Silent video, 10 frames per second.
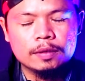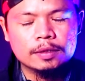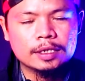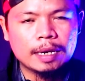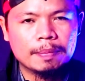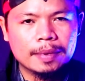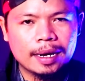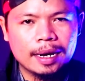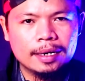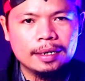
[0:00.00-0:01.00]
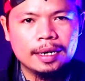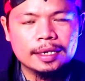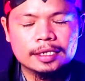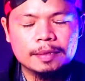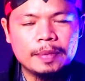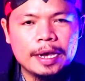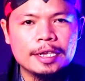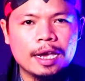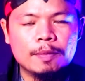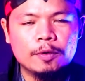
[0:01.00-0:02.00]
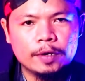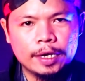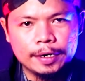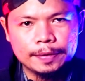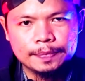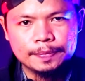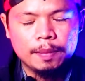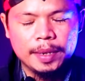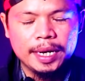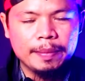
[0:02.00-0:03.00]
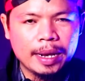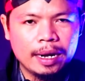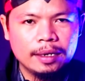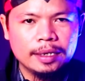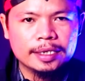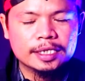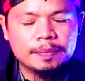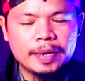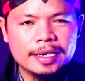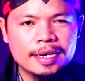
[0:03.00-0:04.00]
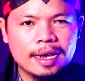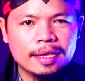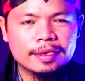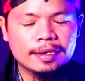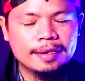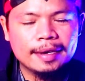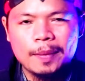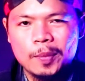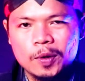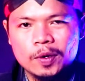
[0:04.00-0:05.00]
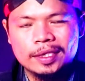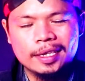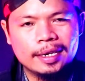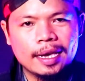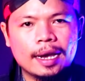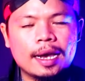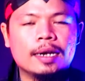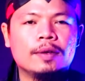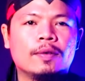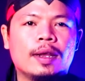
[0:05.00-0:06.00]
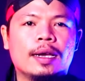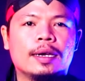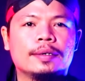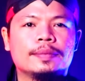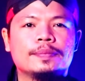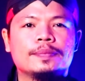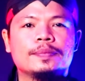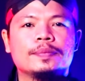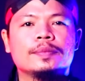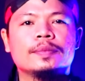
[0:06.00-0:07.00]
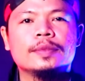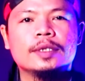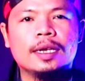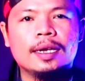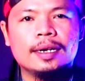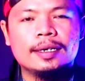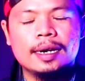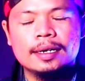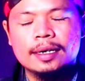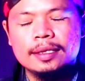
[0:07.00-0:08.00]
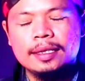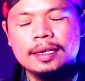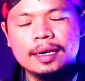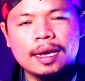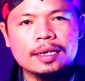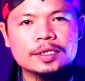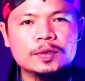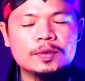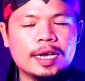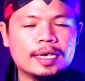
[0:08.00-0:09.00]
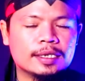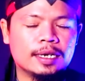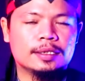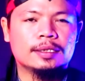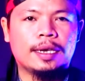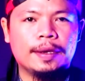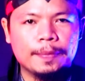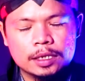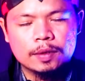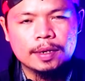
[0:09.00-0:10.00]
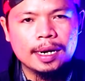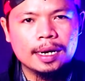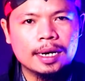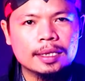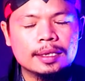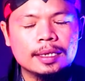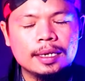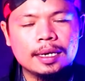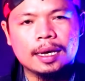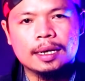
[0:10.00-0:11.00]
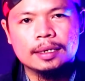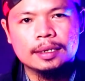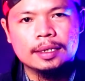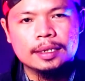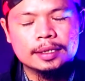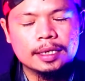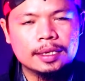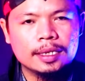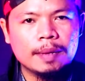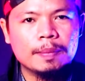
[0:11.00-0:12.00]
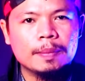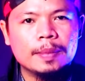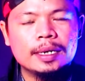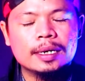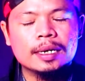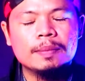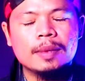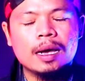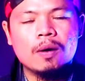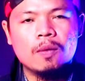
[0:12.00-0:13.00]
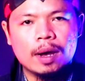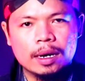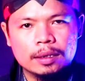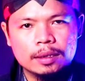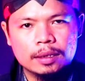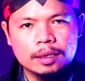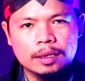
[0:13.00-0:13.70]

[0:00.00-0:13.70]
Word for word: ucapkan sebanyak mungkin. Minimal sebanyak 33 kali ulangan. Dan ketika sudah selesai, saudara ketika setiap menerima uang